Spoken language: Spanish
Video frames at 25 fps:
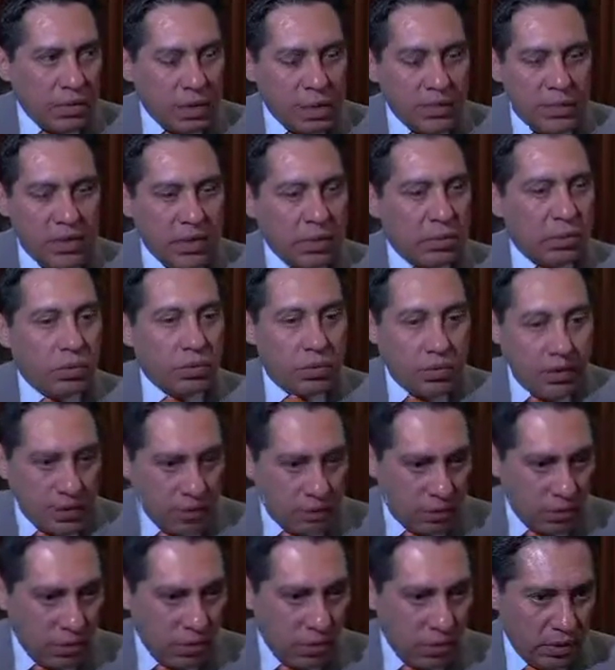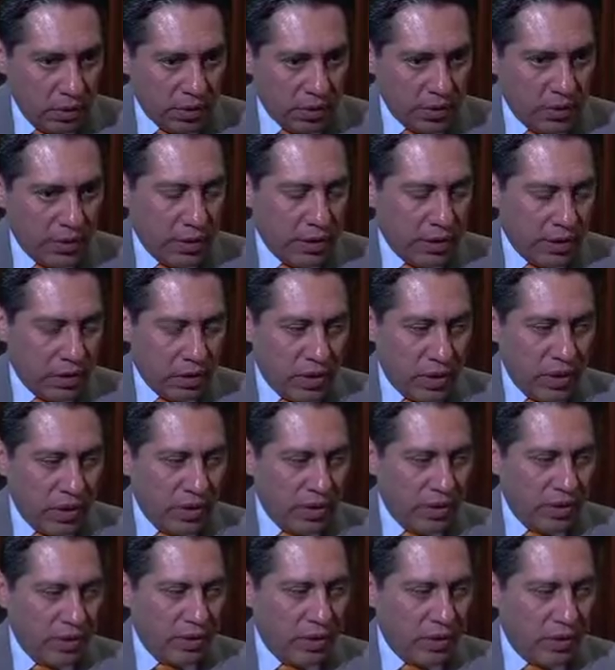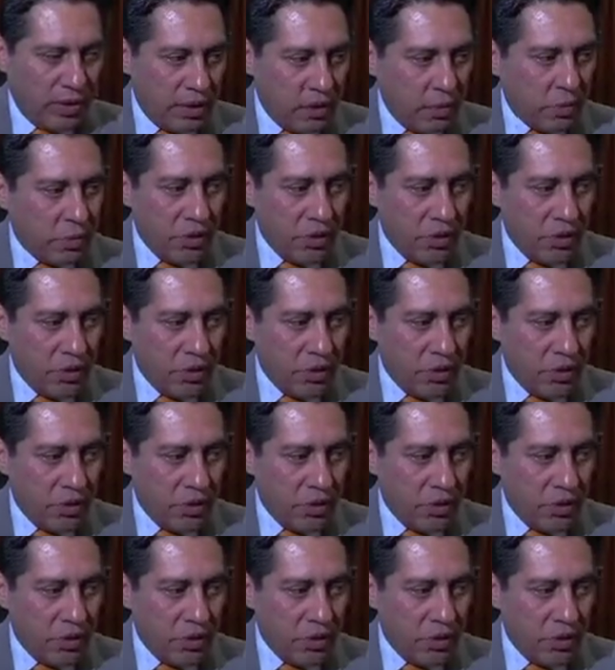tema de contexto en el que creo que hay que entender